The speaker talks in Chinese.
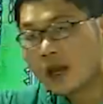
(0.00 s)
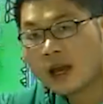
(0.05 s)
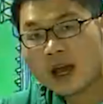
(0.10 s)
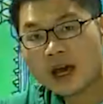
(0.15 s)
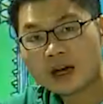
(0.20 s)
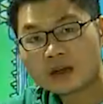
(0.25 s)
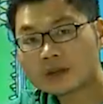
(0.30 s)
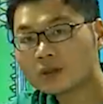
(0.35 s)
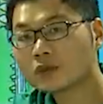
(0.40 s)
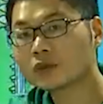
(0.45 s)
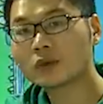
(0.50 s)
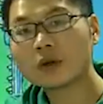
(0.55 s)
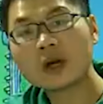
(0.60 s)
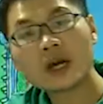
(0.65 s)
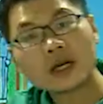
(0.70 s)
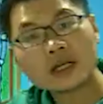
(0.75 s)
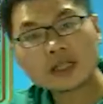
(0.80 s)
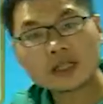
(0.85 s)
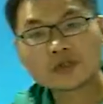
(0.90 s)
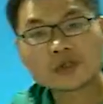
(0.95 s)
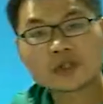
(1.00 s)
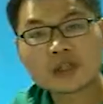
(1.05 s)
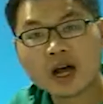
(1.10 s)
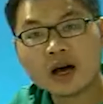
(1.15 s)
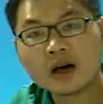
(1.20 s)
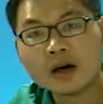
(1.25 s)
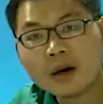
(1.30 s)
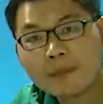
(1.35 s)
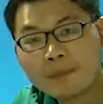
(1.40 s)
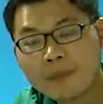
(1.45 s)
两组，一直
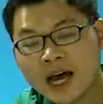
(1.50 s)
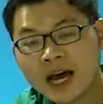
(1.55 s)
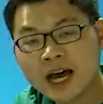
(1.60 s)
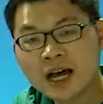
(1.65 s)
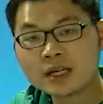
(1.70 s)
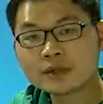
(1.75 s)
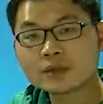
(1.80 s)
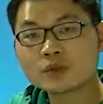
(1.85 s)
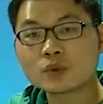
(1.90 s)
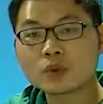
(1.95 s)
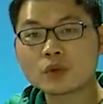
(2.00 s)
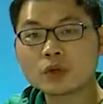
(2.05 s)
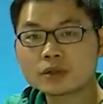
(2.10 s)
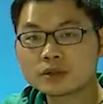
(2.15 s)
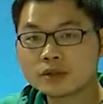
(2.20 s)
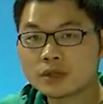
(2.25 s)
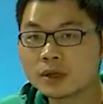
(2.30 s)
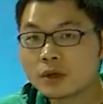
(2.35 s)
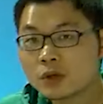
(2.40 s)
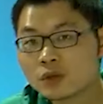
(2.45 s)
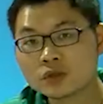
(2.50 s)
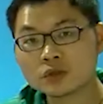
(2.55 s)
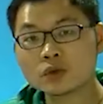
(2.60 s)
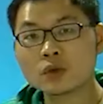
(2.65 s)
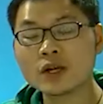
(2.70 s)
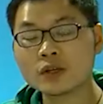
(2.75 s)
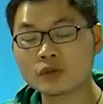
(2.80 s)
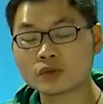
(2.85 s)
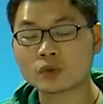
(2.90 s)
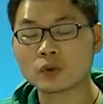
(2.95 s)
到八组都
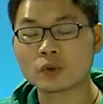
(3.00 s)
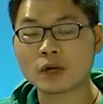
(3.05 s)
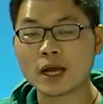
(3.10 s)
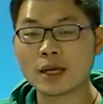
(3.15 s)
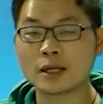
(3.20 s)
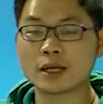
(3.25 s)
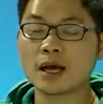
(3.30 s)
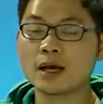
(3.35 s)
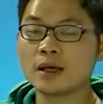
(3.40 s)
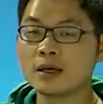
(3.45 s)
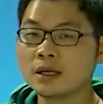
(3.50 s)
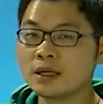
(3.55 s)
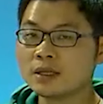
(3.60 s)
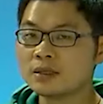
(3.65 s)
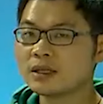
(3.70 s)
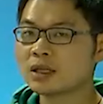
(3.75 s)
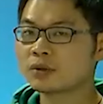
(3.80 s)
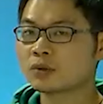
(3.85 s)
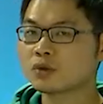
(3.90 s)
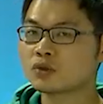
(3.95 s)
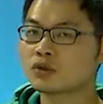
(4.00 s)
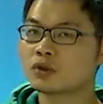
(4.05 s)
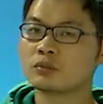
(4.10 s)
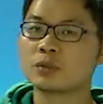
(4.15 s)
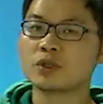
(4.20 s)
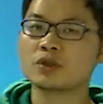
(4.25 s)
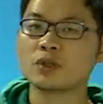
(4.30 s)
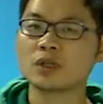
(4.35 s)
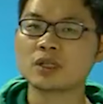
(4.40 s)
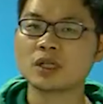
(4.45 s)
算出来了。那同学
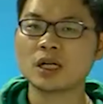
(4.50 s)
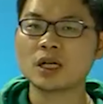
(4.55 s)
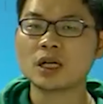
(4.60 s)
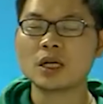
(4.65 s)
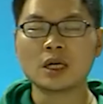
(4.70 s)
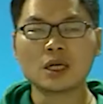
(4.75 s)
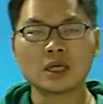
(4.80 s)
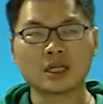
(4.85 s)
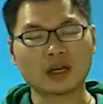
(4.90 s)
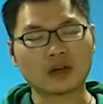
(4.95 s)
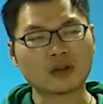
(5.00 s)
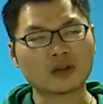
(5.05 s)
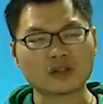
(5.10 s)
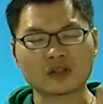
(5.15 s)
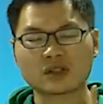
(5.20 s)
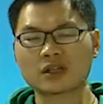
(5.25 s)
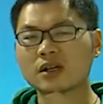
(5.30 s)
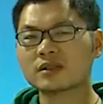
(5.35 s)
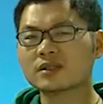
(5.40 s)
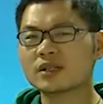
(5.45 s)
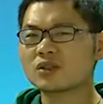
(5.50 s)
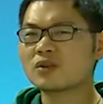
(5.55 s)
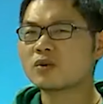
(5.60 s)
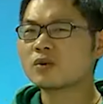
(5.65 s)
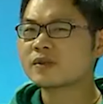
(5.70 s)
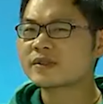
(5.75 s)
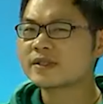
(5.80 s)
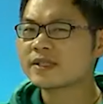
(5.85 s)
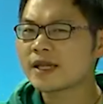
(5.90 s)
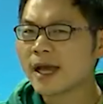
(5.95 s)
们觉得杨老师刚才
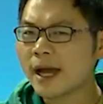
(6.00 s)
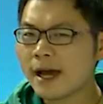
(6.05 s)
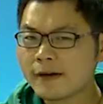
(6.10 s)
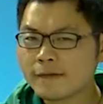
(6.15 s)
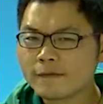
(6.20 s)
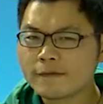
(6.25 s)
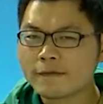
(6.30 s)
用加